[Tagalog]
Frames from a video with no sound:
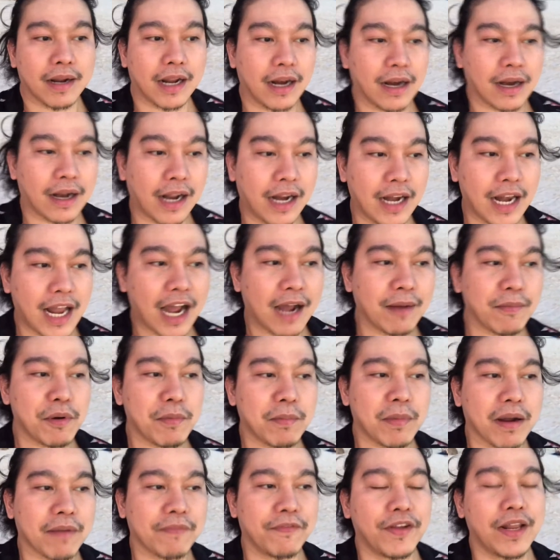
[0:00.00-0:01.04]
kailangan mo
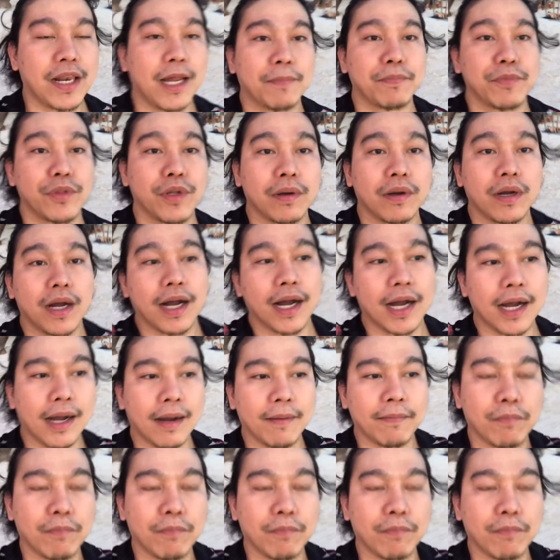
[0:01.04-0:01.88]
mag-fill up ng uh, ah,